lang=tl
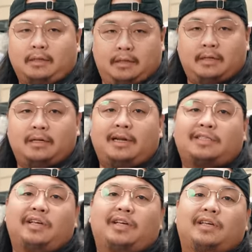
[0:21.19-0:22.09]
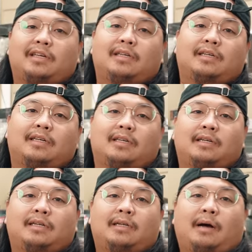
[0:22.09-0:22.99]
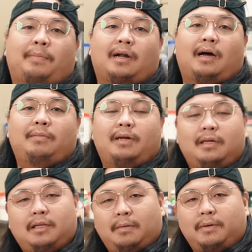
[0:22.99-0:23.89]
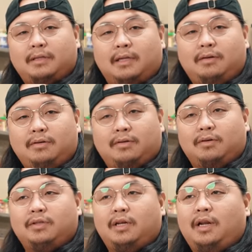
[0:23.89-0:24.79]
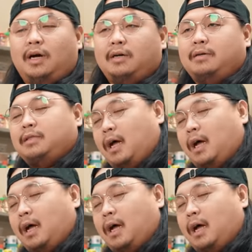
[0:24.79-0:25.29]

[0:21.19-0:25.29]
Nako. Lasing eh. Oh, ah, Naparami. Eh, dapat, ano, konti lang.